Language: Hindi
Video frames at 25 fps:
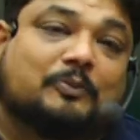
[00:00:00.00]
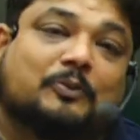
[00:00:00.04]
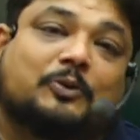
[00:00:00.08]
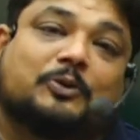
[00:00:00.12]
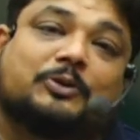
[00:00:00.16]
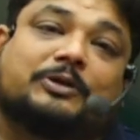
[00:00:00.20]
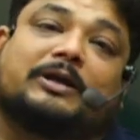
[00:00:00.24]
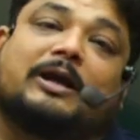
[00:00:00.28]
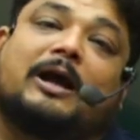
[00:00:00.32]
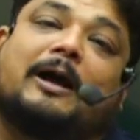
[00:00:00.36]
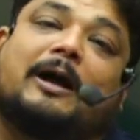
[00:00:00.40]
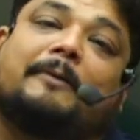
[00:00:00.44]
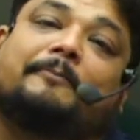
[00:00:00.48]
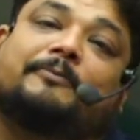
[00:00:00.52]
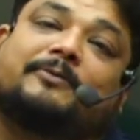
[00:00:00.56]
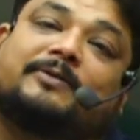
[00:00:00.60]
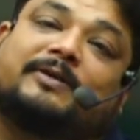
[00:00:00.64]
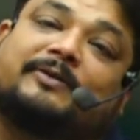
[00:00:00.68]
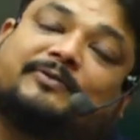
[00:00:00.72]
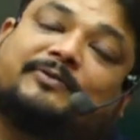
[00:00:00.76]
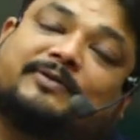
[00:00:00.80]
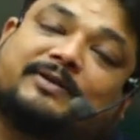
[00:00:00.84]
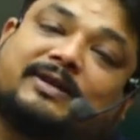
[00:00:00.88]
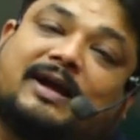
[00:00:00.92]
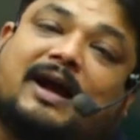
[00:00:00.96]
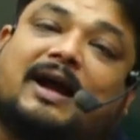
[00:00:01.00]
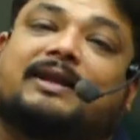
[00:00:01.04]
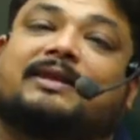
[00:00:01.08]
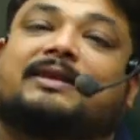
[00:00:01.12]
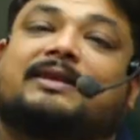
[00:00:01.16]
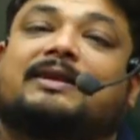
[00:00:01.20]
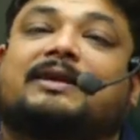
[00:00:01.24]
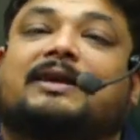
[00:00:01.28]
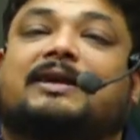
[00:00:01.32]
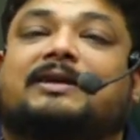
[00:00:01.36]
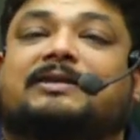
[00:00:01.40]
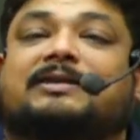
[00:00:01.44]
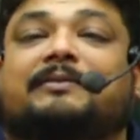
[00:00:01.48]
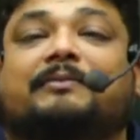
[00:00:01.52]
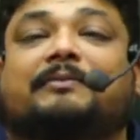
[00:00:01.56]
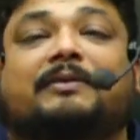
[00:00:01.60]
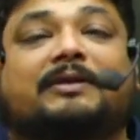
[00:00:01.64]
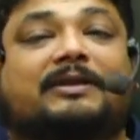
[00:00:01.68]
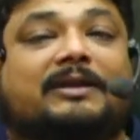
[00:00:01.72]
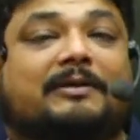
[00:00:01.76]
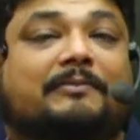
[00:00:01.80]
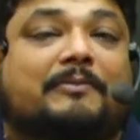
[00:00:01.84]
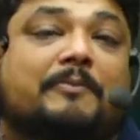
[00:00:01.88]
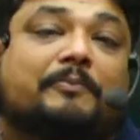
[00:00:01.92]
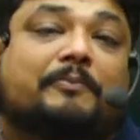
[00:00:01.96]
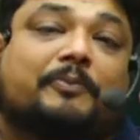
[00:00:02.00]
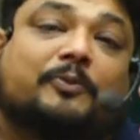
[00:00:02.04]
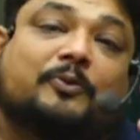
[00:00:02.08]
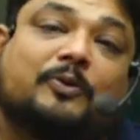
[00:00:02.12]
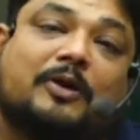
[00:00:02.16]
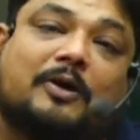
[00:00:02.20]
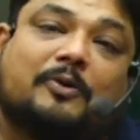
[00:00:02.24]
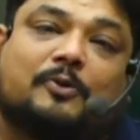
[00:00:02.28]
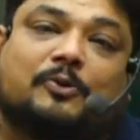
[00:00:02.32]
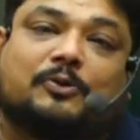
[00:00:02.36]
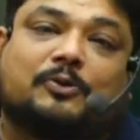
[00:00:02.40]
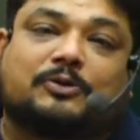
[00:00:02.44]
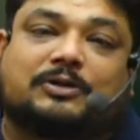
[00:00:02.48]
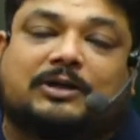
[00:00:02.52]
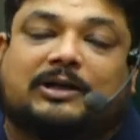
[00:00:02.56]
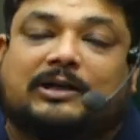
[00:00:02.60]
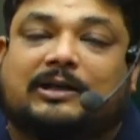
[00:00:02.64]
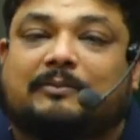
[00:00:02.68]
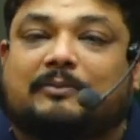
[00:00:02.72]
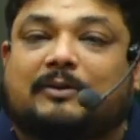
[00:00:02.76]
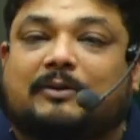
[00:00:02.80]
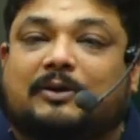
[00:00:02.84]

मुझे आप सिर्फ चार दिन का समय दें मैं पूरा कोर्स खत्म